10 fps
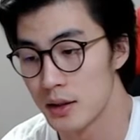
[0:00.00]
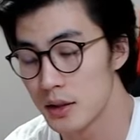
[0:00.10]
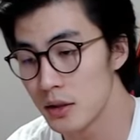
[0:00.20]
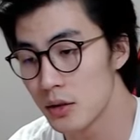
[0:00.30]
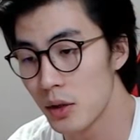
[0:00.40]

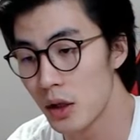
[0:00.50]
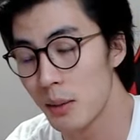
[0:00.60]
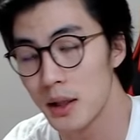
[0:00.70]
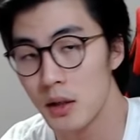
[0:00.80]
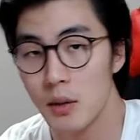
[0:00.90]
실질적으로
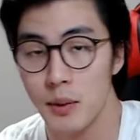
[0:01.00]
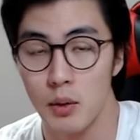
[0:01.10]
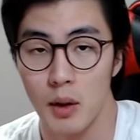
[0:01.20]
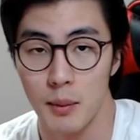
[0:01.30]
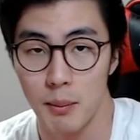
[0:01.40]
일반인과
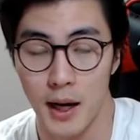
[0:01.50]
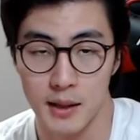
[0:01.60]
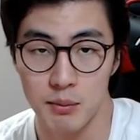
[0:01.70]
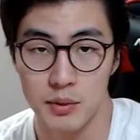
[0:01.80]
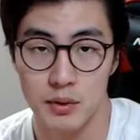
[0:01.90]
비교하면
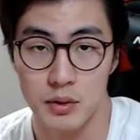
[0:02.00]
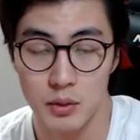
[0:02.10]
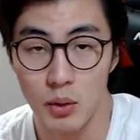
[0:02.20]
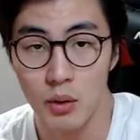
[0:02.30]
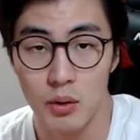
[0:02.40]
마른
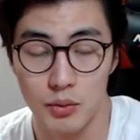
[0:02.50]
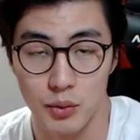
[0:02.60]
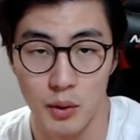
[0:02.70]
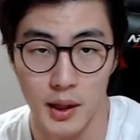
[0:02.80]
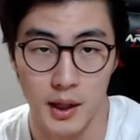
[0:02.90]
분들도
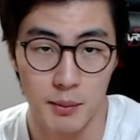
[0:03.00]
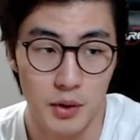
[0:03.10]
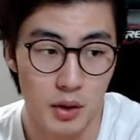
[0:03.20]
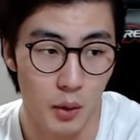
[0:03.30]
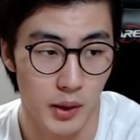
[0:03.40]
운동하기
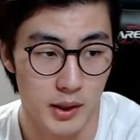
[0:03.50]
힘들어요.